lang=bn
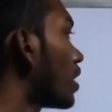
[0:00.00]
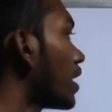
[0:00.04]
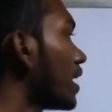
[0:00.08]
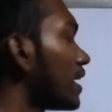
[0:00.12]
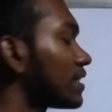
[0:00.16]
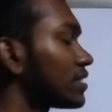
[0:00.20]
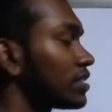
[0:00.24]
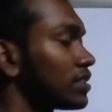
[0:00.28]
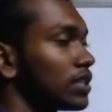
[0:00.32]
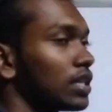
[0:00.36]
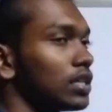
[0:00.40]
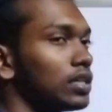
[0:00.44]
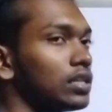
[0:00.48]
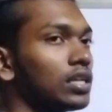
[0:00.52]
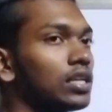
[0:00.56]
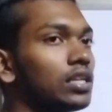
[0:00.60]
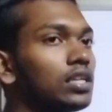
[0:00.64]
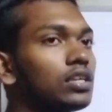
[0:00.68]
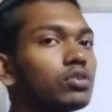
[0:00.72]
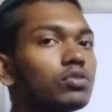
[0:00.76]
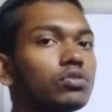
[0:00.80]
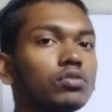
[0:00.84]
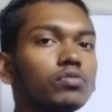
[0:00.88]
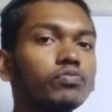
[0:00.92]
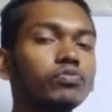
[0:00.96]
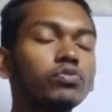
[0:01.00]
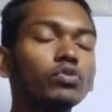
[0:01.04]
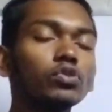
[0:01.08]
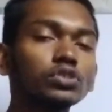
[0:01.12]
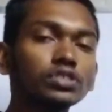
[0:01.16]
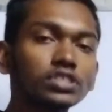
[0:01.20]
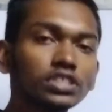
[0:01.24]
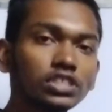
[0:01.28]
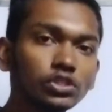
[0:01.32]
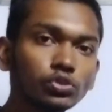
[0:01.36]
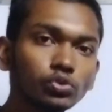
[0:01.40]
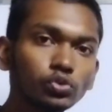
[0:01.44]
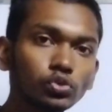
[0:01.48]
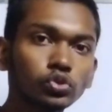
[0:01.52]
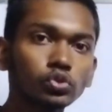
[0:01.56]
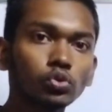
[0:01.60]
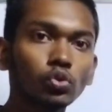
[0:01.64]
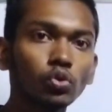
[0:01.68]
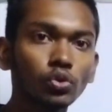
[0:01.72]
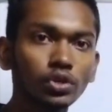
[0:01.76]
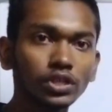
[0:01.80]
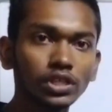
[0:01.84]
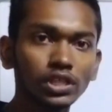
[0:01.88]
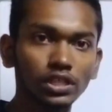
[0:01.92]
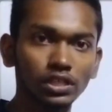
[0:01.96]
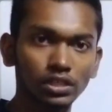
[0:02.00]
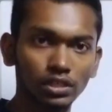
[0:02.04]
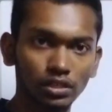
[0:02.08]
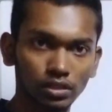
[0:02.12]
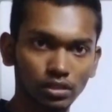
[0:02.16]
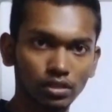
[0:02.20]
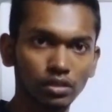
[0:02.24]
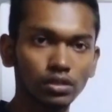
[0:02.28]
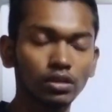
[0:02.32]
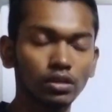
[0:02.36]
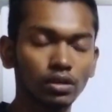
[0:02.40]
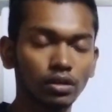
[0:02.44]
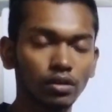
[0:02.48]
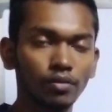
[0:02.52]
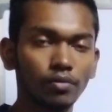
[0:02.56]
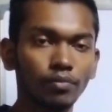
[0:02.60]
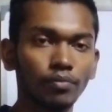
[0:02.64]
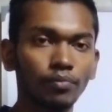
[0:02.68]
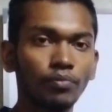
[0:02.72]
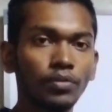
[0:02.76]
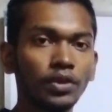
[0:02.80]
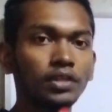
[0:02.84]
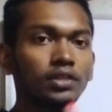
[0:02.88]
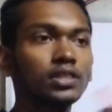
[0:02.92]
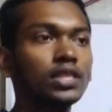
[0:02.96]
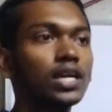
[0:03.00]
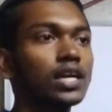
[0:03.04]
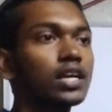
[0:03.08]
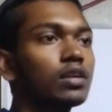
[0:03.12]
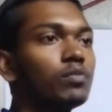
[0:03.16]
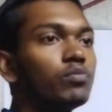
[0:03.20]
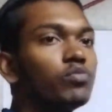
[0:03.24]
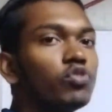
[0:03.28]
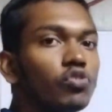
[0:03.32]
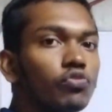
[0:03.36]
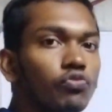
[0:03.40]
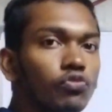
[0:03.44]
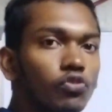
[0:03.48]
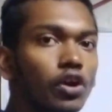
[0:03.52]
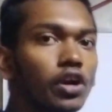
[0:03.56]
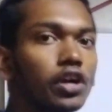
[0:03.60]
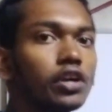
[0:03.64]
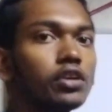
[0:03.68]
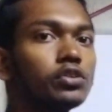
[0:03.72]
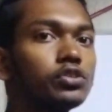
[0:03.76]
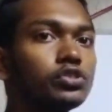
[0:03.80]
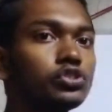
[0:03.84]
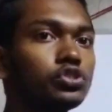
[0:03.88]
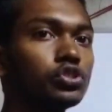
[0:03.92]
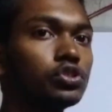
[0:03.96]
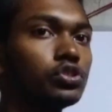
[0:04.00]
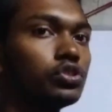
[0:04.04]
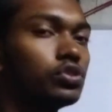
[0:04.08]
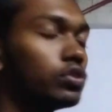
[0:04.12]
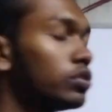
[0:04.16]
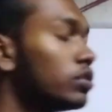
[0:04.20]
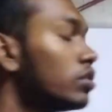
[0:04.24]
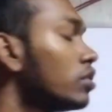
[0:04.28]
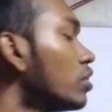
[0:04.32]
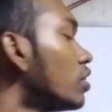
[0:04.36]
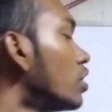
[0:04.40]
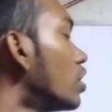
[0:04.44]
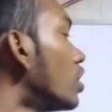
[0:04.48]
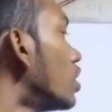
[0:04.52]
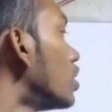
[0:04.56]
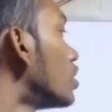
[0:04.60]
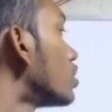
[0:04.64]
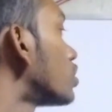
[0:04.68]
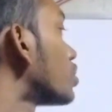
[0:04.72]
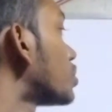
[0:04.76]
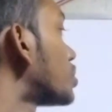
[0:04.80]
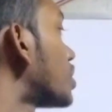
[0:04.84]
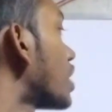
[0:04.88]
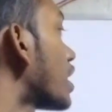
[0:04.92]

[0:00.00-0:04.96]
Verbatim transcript: আমরা এক্সটার্নালি কোনো ফোর্স ইউজ করি তাকে মুভ করানোর জন্য তো